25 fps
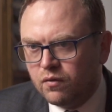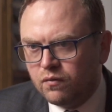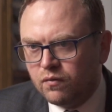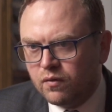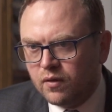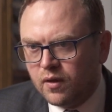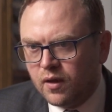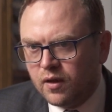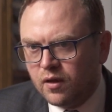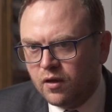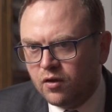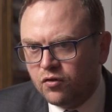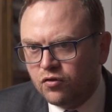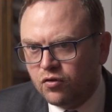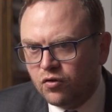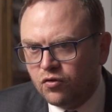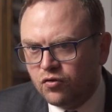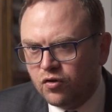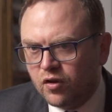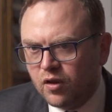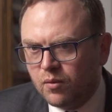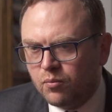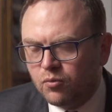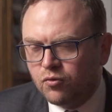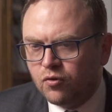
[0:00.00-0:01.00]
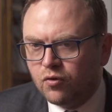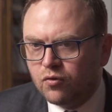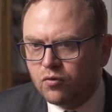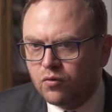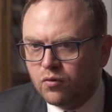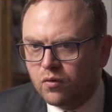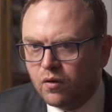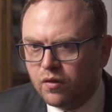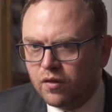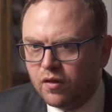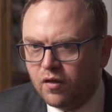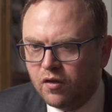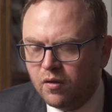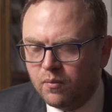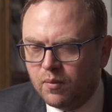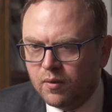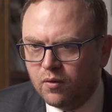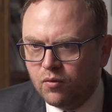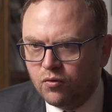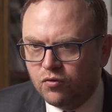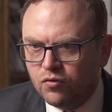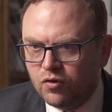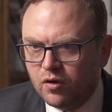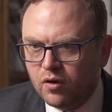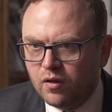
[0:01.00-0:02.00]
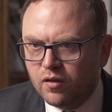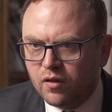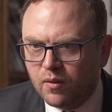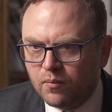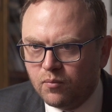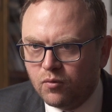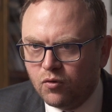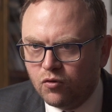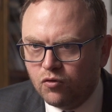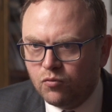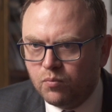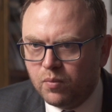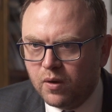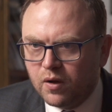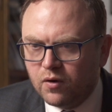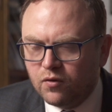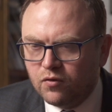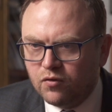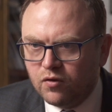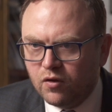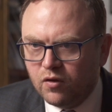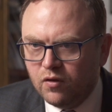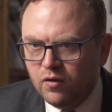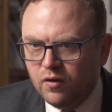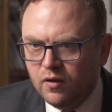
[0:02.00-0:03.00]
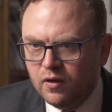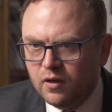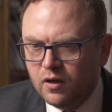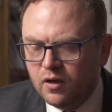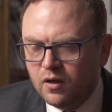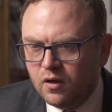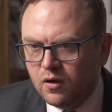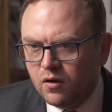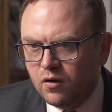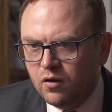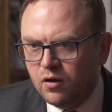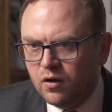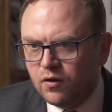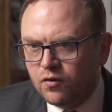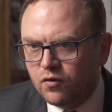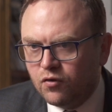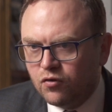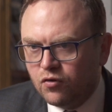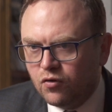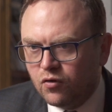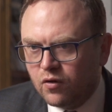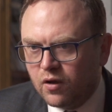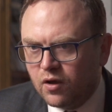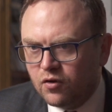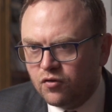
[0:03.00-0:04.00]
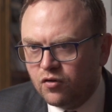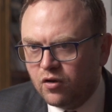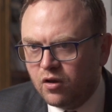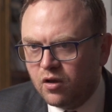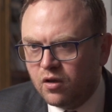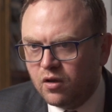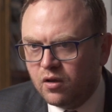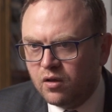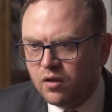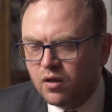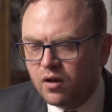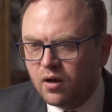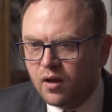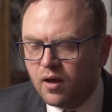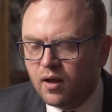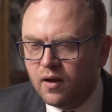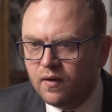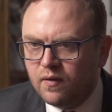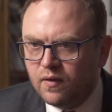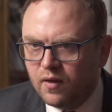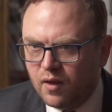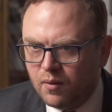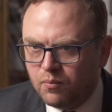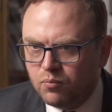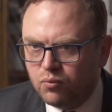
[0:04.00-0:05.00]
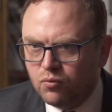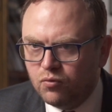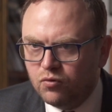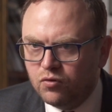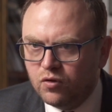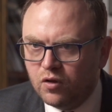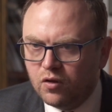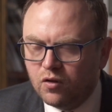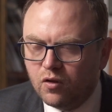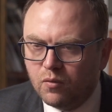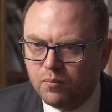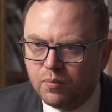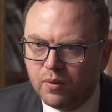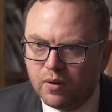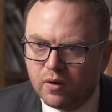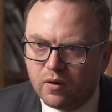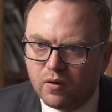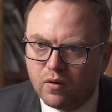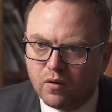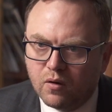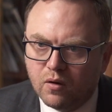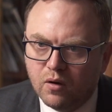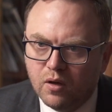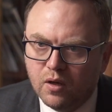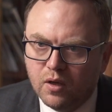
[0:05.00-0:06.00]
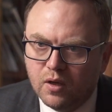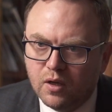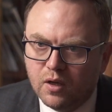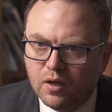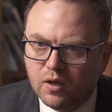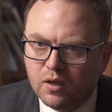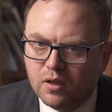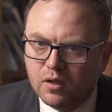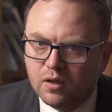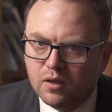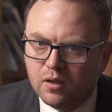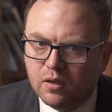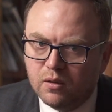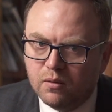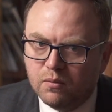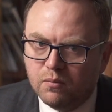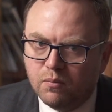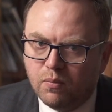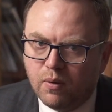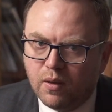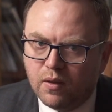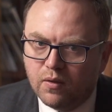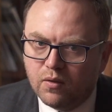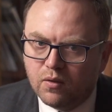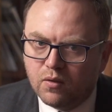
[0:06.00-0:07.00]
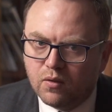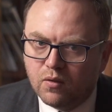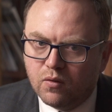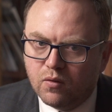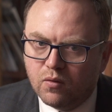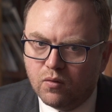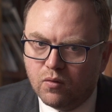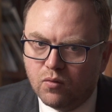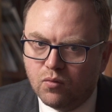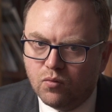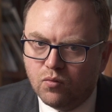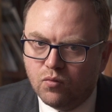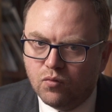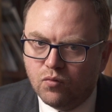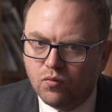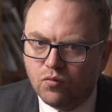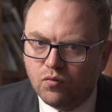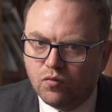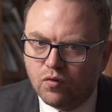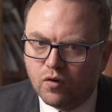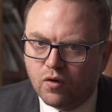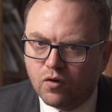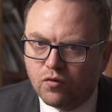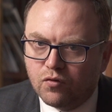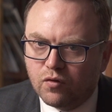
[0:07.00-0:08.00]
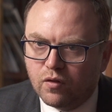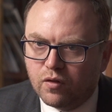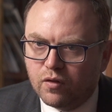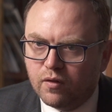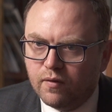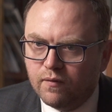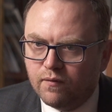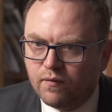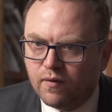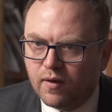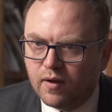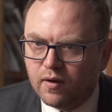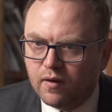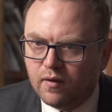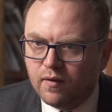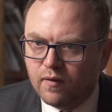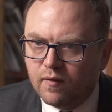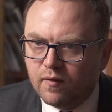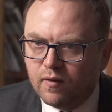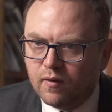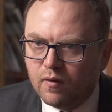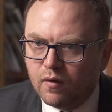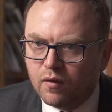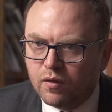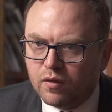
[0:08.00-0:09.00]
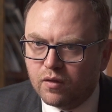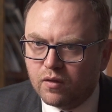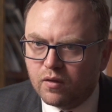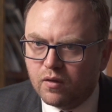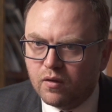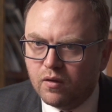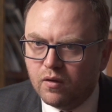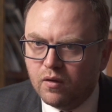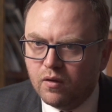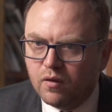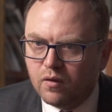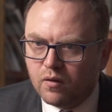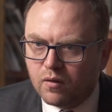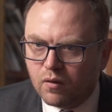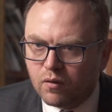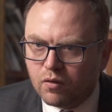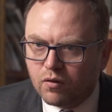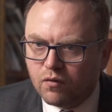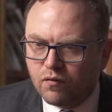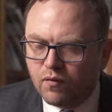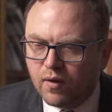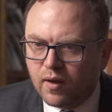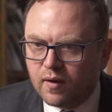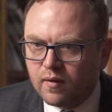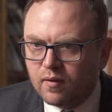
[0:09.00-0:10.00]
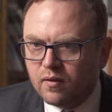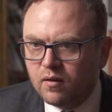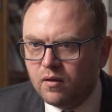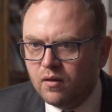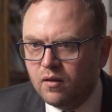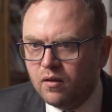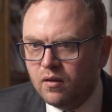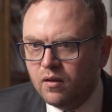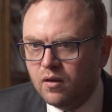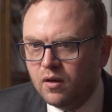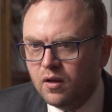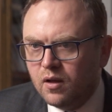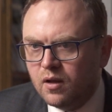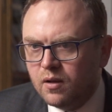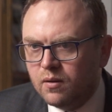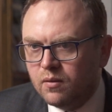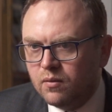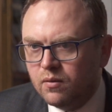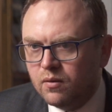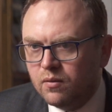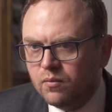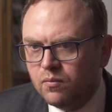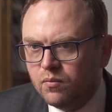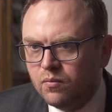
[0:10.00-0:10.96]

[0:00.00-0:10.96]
Wydaje się, że na początku Rosjanie będą chcieli zamknąć pierścień, o ile to się okaże realne, a później dopiero y, będą wykorzystywali jednostki Rosgwardii, y,